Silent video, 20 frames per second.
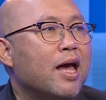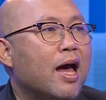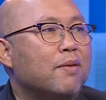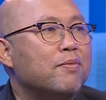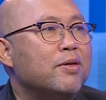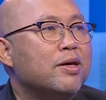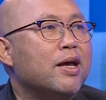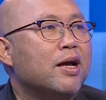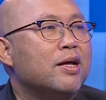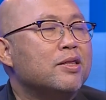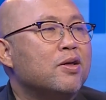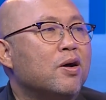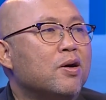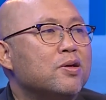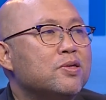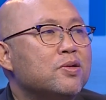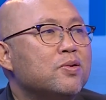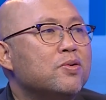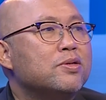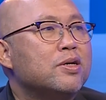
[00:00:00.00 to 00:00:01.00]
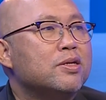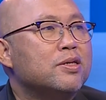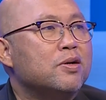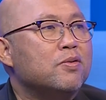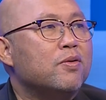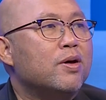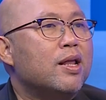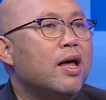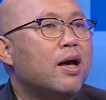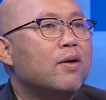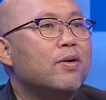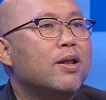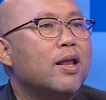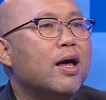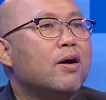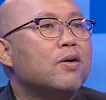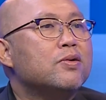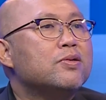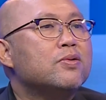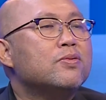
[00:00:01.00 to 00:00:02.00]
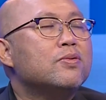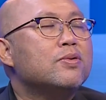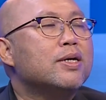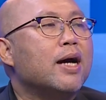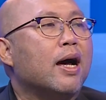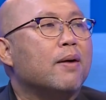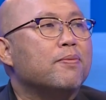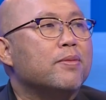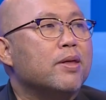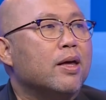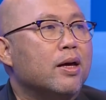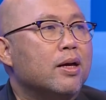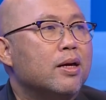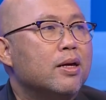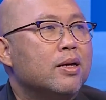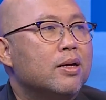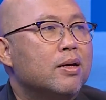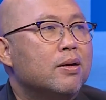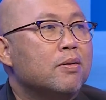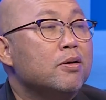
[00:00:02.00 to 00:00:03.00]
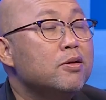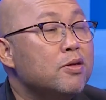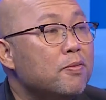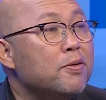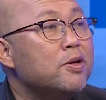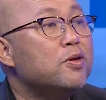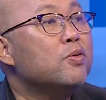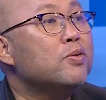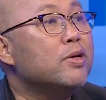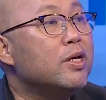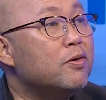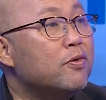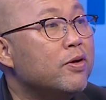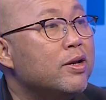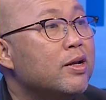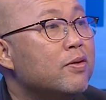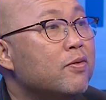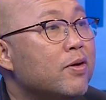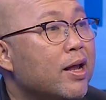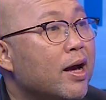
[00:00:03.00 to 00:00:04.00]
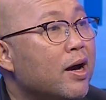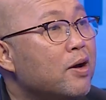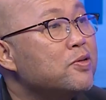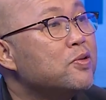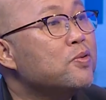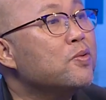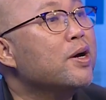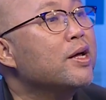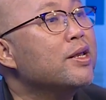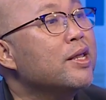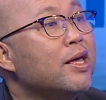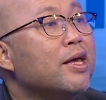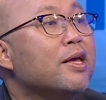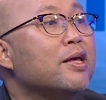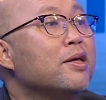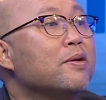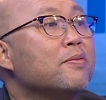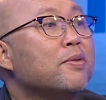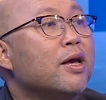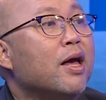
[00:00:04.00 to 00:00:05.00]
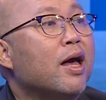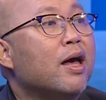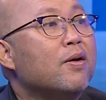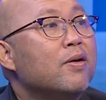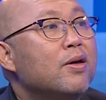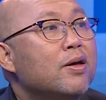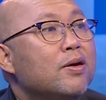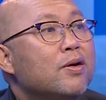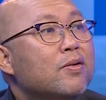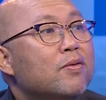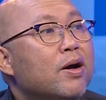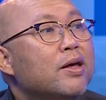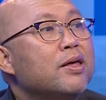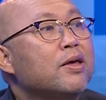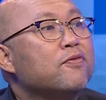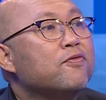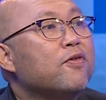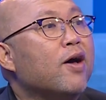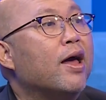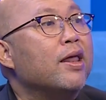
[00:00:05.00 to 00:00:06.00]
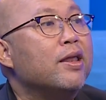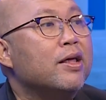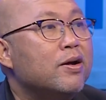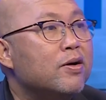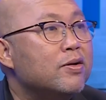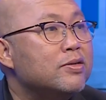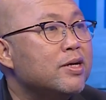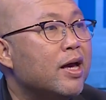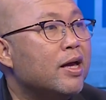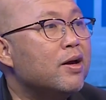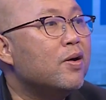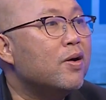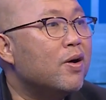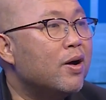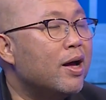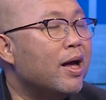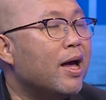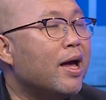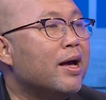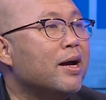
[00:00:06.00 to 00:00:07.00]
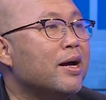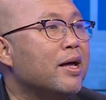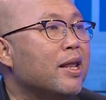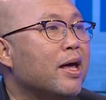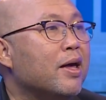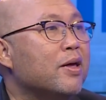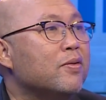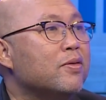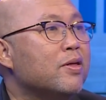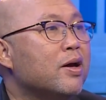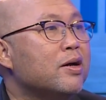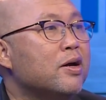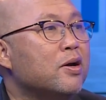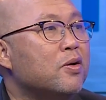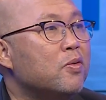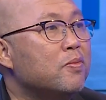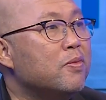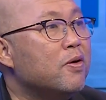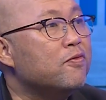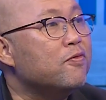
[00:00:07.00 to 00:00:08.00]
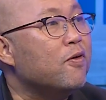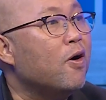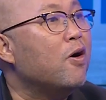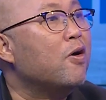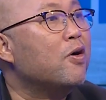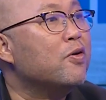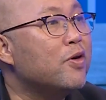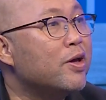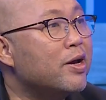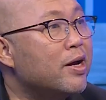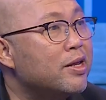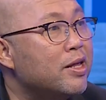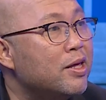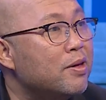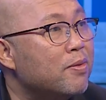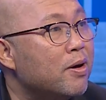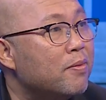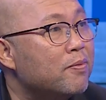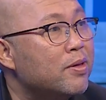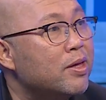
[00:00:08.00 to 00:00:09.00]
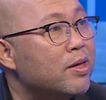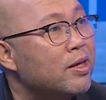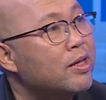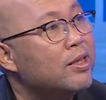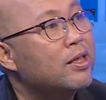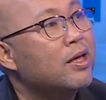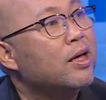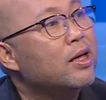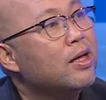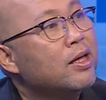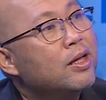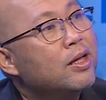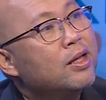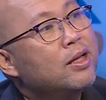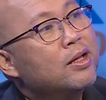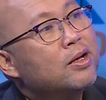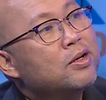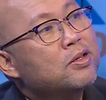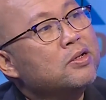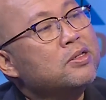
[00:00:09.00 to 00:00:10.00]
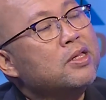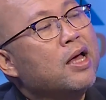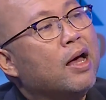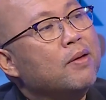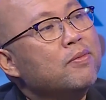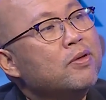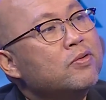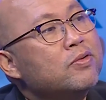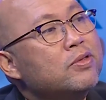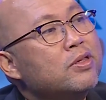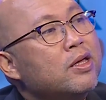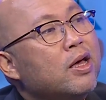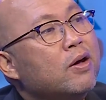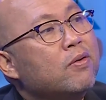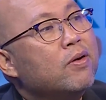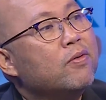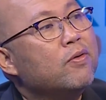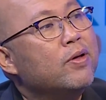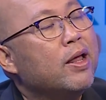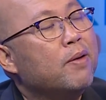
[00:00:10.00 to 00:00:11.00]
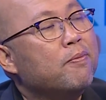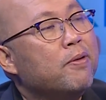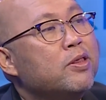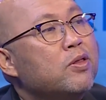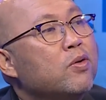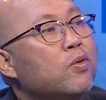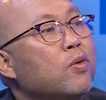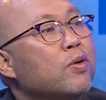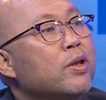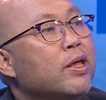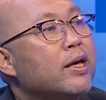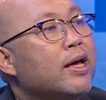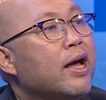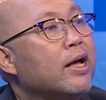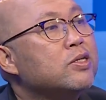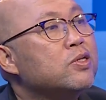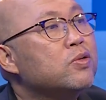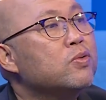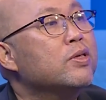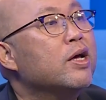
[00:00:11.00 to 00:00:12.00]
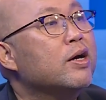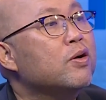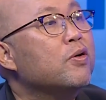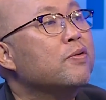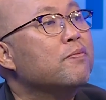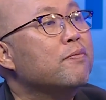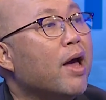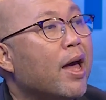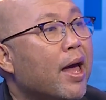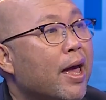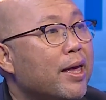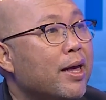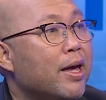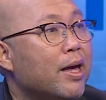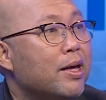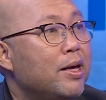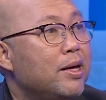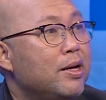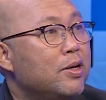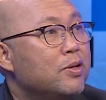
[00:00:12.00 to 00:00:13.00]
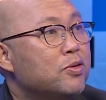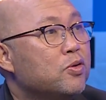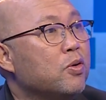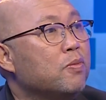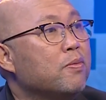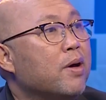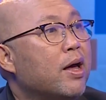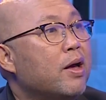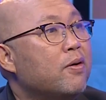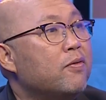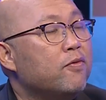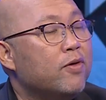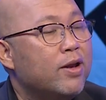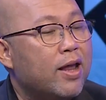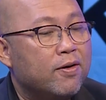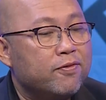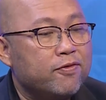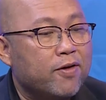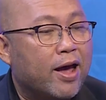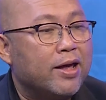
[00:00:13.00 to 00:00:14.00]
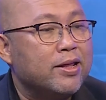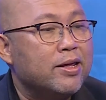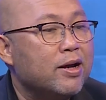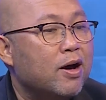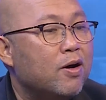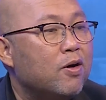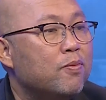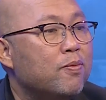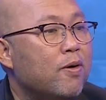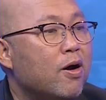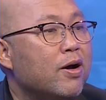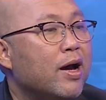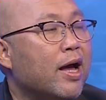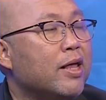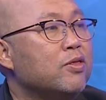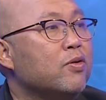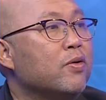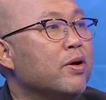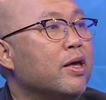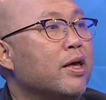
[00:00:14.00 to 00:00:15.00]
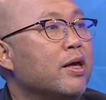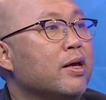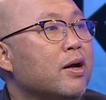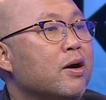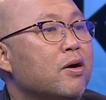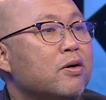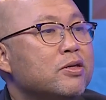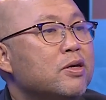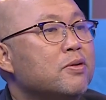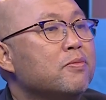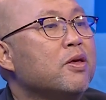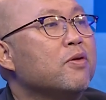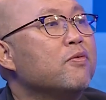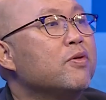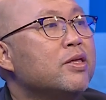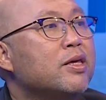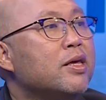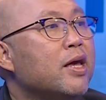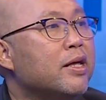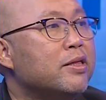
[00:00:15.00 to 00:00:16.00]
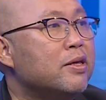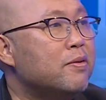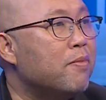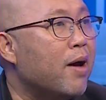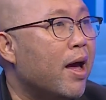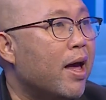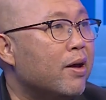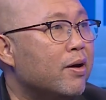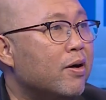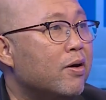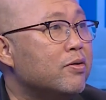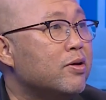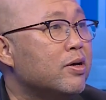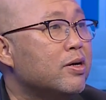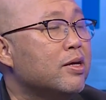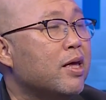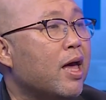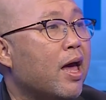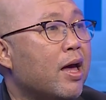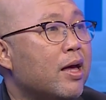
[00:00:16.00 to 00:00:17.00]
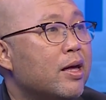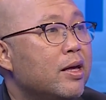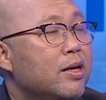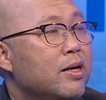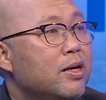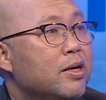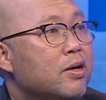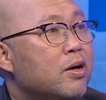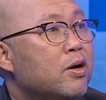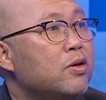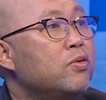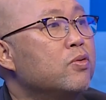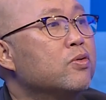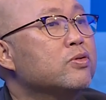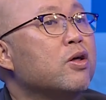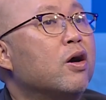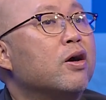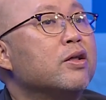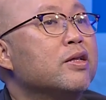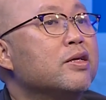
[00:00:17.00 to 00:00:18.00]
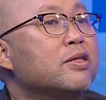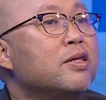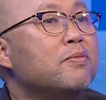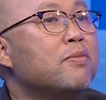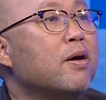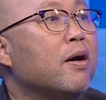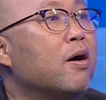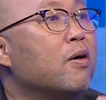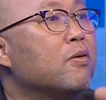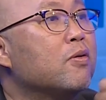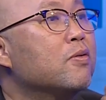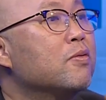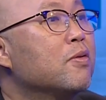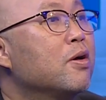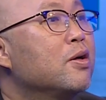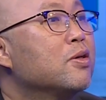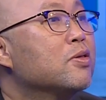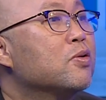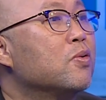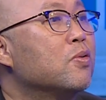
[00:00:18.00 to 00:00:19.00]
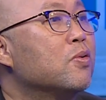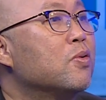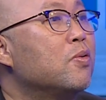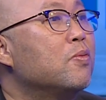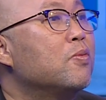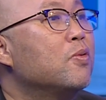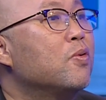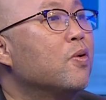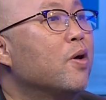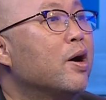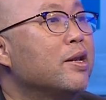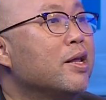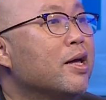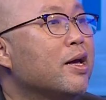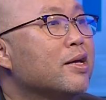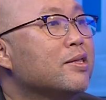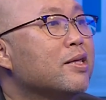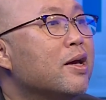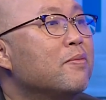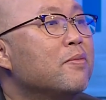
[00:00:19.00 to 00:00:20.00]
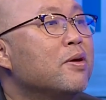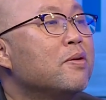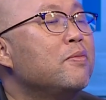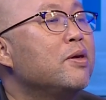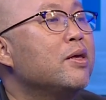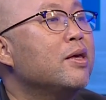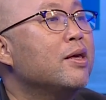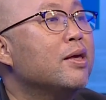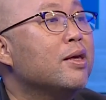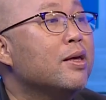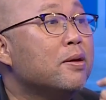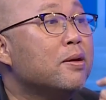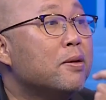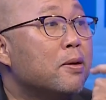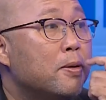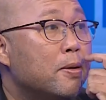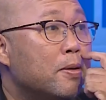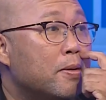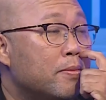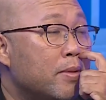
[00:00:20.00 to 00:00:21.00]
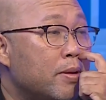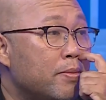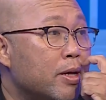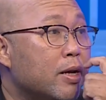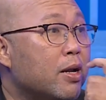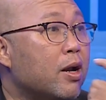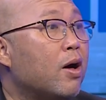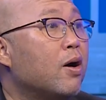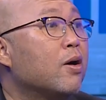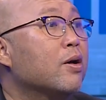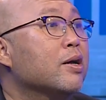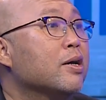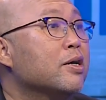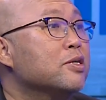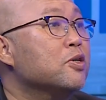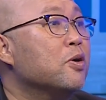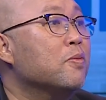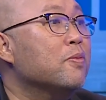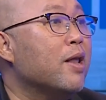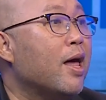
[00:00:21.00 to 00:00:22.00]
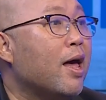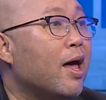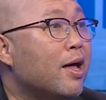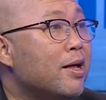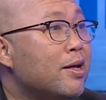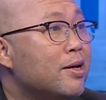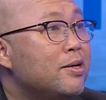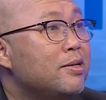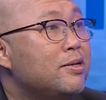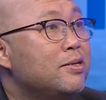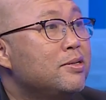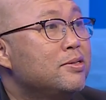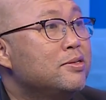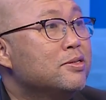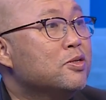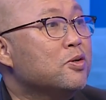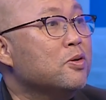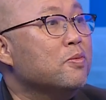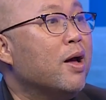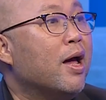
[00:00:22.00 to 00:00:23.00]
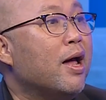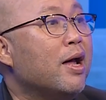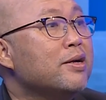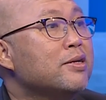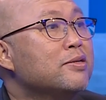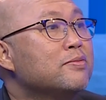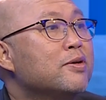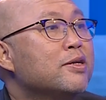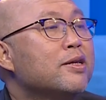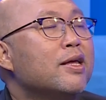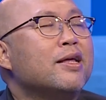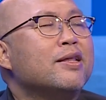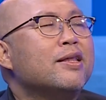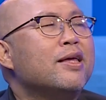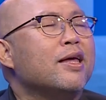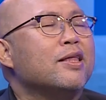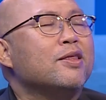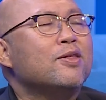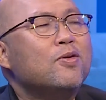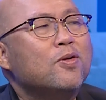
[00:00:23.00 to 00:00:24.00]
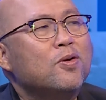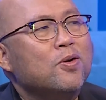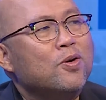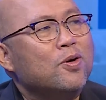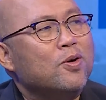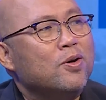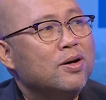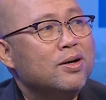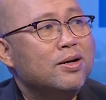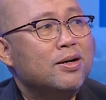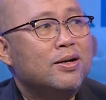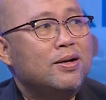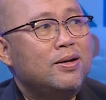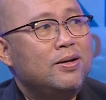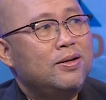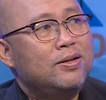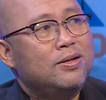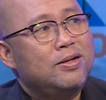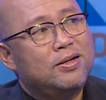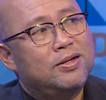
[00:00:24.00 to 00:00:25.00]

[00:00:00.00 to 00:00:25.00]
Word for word: ามในการต่อสู้แต่ถึงเวลาเวลาเขาสู้กลับเนี่ยเราต้องไปดูในเวลาเขาสู้คดีใช่ไหมฮะว่าอีกฝ่ายนึงเขาใช้ข้อห้างอะไร ถ้าเกิดคุณไปฟ้องเขาด้วยคดีแบบนี้เนี่ยเราต้องถามอย่างคนเดียวว่าเวลาไปดูในการสู้ทางกฎหมายเนี่ยถูกไหมเวลาฝ่ายที่เขาป้องกันตัวเอง เขาจะมีวิธีอธิบายของเยอะแยะก็ดูตอนที่แบบเอาถุงคุมหัวเนี่ย ถ้าไม่มีไม่มีกล้องก็จบแล้วถูกไหมคือมันเห็นเห็นอยู่คือ